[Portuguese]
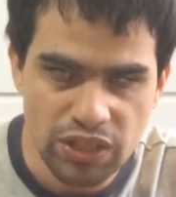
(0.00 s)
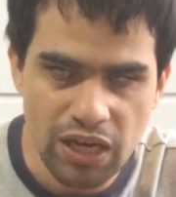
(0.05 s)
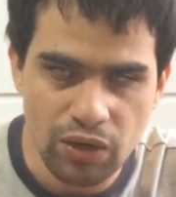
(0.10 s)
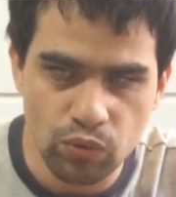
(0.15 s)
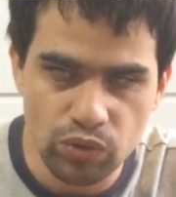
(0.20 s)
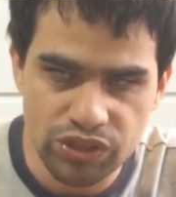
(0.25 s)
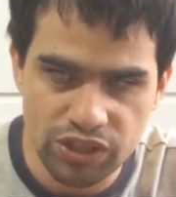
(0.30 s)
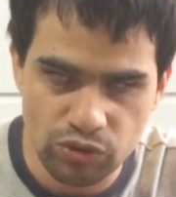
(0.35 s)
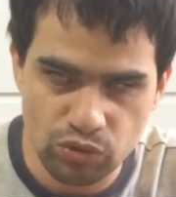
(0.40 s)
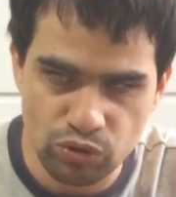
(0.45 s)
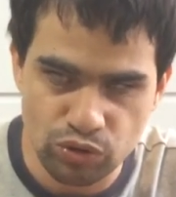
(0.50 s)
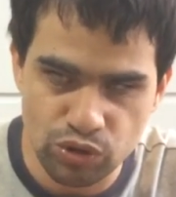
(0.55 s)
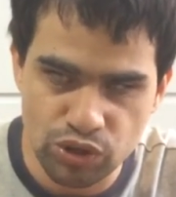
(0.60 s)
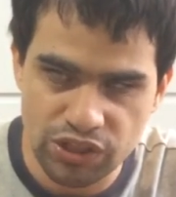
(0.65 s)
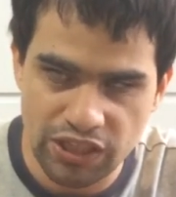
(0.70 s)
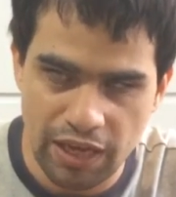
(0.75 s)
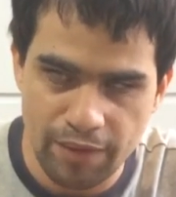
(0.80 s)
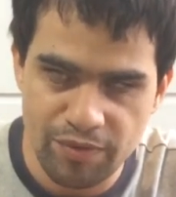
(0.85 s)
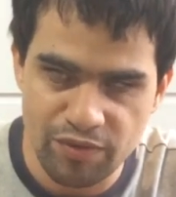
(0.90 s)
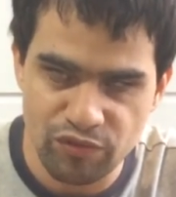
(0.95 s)
E a Rússia,
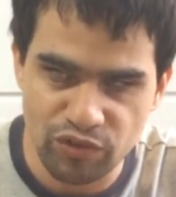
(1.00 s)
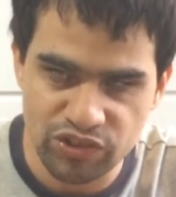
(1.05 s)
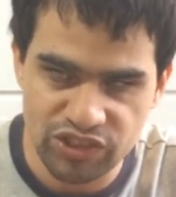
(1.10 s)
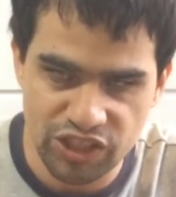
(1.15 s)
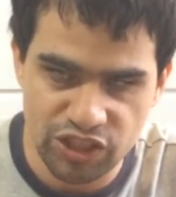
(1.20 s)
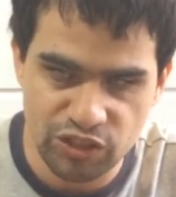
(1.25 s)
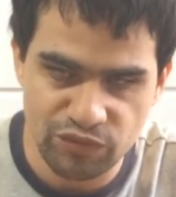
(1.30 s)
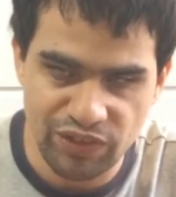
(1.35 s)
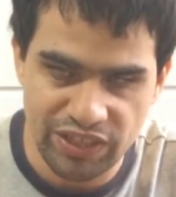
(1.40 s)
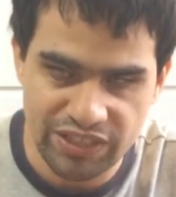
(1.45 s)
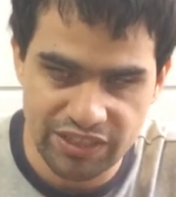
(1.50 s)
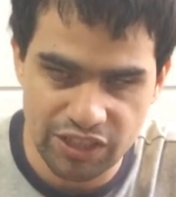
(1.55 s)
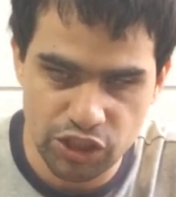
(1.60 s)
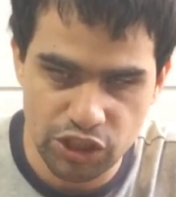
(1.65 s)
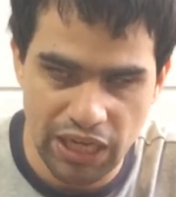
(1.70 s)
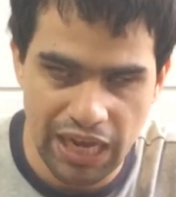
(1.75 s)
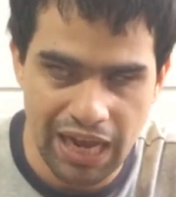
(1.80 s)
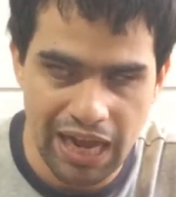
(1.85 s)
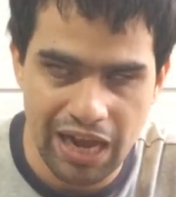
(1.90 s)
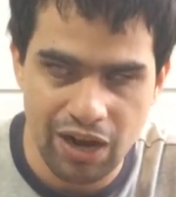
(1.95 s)
todos sabem, vai
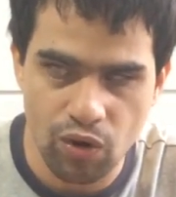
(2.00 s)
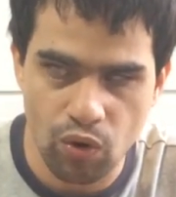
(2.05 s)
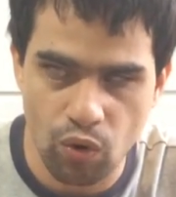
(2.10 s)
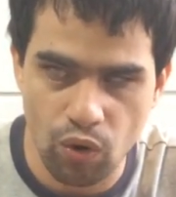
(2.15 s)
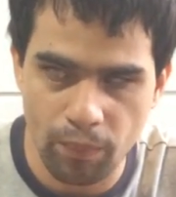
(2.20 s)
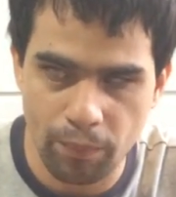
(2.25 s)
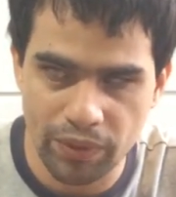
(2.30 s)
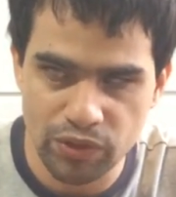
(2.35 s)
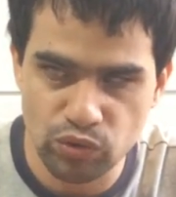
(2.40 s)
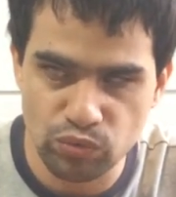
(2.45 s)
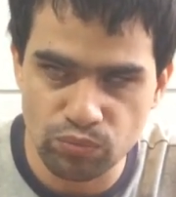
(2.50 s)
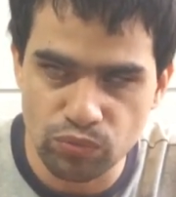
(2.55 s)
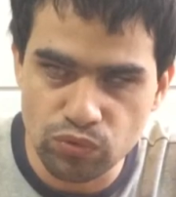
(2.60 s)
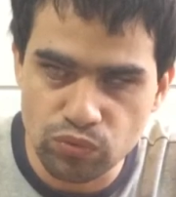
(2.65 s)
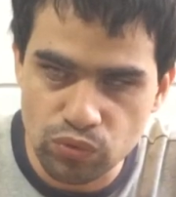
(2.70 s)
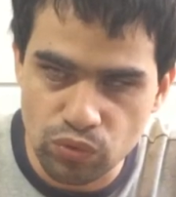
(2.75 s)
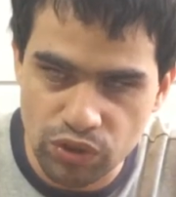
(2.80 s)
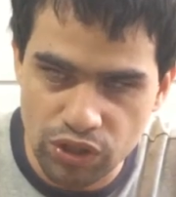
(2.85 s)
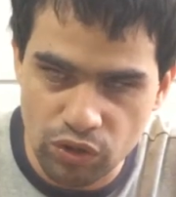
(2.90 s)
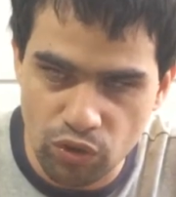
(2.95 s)
sediar a Copa do
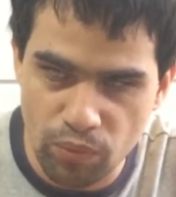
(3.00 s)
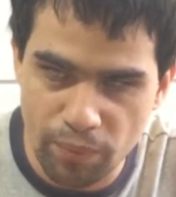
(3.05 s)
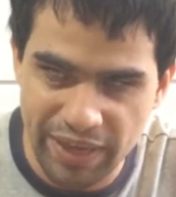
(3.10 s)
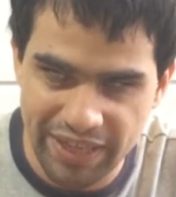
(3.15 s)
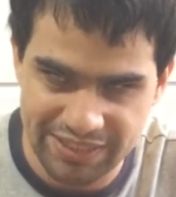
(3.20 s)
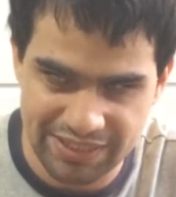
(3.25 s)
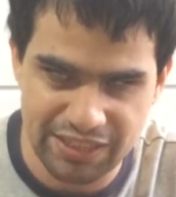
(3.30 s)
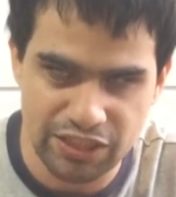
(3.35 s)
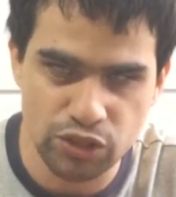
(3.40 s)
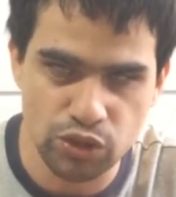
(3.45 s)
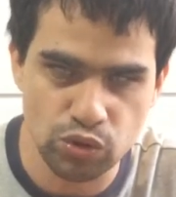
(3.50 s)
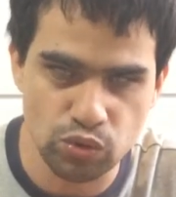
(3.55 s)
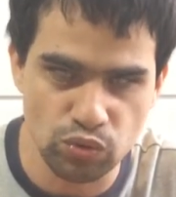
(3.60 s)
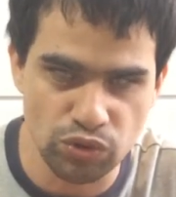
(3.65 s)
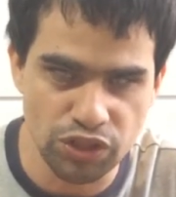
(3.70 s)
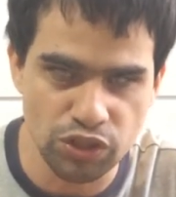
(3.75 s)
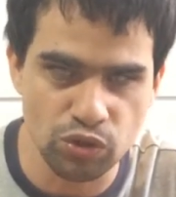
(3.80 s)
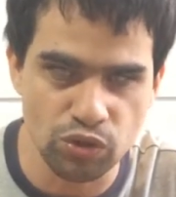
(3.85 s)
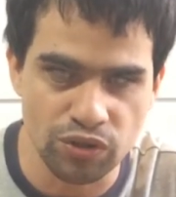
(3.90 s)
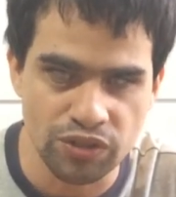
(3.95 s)
Mundo, que começa em
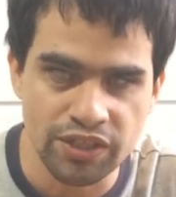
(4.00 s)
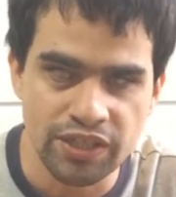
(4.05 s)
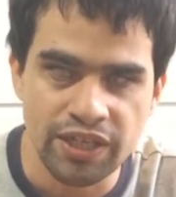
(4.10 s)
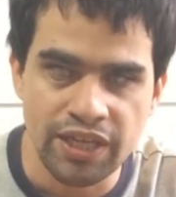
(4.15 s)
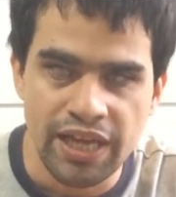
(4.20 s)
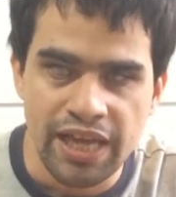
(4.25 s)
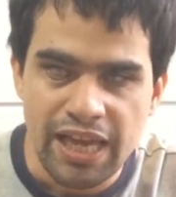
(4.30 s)
junho.